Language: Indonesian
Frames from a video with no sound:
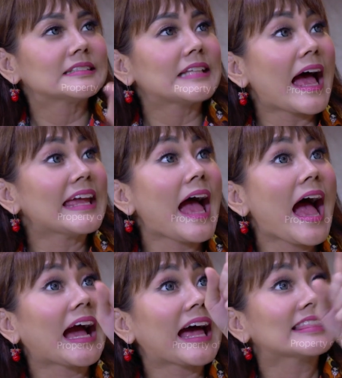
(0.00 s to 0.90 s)
saya
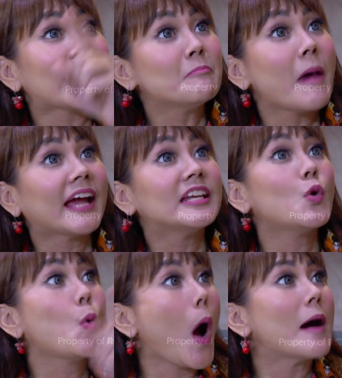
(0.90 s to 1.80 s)
akan tambahin
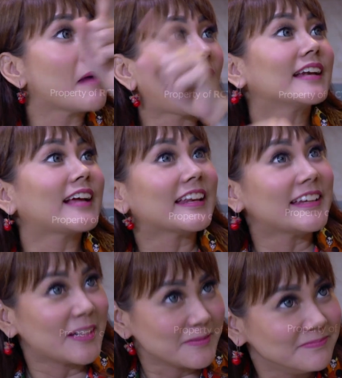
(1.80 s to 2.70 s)
uang makan
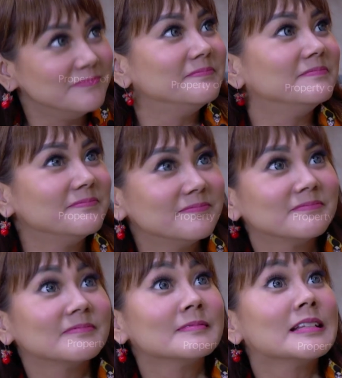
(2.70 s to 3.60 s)
kalian.
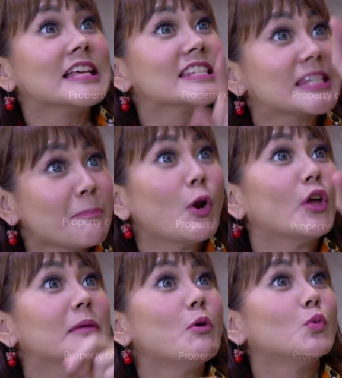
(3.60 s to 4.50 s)
Sepuluh
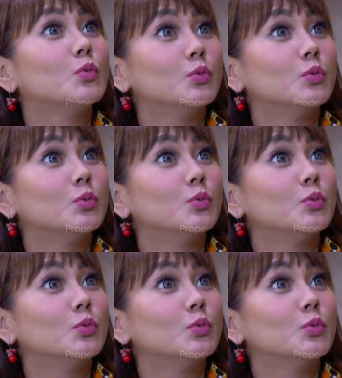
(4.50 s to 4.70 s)
ribu.